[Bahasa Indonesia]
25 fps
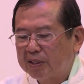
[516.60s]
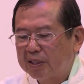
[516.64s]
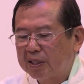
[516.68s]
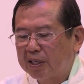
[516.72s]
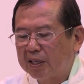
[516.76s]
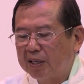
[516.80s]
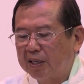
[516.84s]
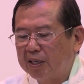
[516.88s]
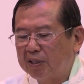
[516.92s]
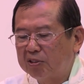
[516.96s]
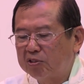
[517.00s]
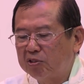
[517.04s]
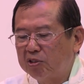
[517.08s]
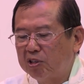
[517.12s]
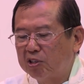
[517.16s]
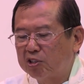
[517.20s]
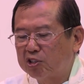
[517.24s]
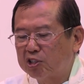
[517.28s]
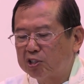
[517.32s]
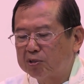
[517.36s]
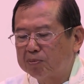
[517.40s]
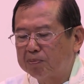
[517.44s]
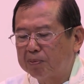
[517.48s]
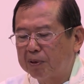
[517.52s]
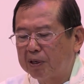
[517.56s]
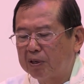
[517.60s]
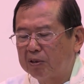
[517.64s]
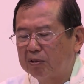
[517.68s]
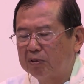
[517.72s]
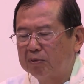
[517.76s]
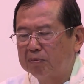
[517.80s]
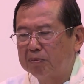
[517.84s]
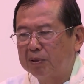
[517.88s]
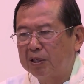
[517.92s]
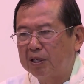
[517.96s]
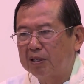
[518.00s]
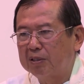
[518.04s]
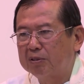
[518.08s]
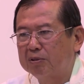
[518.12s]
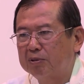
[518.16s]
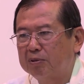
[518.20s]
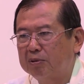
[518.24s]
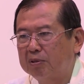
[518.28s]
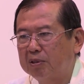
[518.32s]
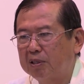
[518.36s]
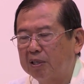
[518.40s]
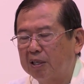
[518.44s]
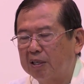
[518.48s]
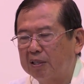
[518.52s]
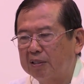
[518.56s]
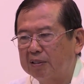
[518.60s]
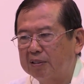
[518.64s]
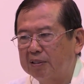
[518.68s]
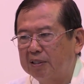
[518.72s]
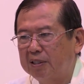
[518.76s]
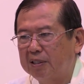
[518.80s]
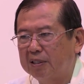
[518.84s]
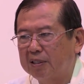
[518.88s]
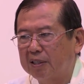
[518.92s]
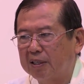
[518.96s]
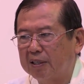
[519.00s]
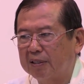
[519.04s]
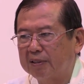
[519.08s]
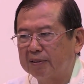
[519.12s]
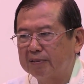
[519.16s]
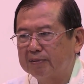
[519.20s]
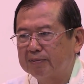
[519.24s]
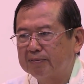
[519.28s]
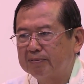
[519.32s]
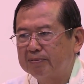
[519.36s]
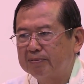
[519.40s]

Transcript: Karena itu Yesus perlu meneguhkan kita